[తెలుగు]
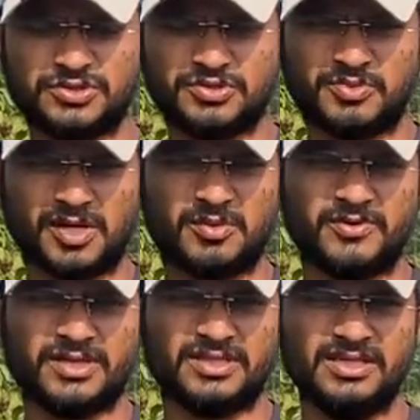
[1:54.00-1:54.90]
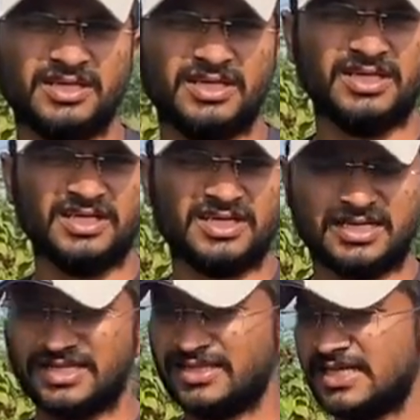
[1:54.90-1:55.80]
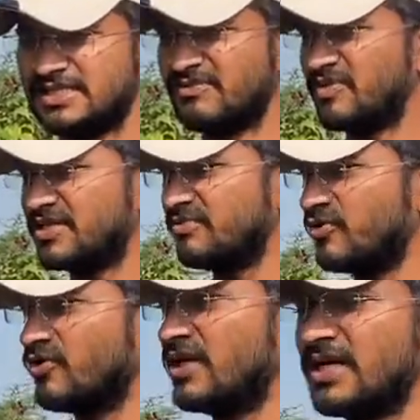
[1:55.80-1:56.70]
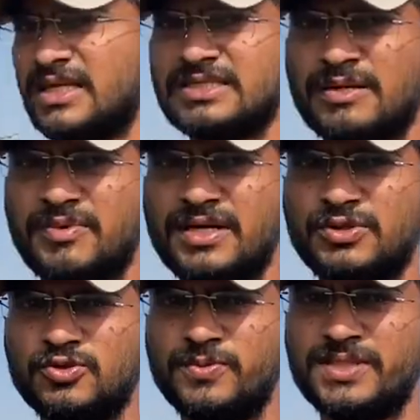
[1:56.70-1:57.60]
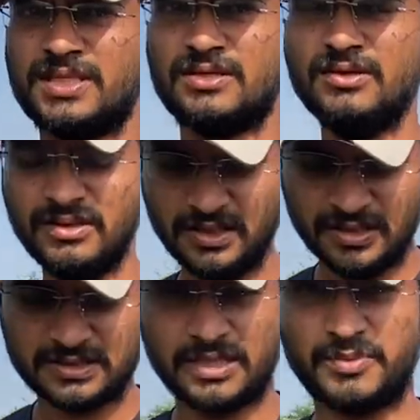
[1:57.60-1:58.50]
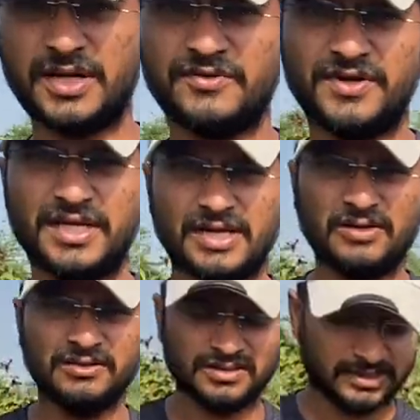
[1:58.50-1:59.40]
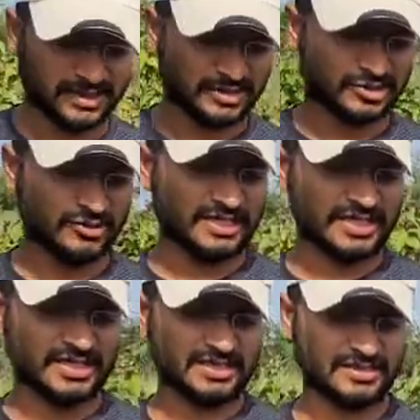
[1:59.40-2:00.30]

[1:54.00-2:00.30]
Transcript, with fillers: కొంచెం ప్రాబ్లం అయింది అందుకని చెప్పేసి ప్రూనింగ్ అనేది సపరేట్ చూపిస్తాను సపరేట్ వీడియోలో సో ఇదండి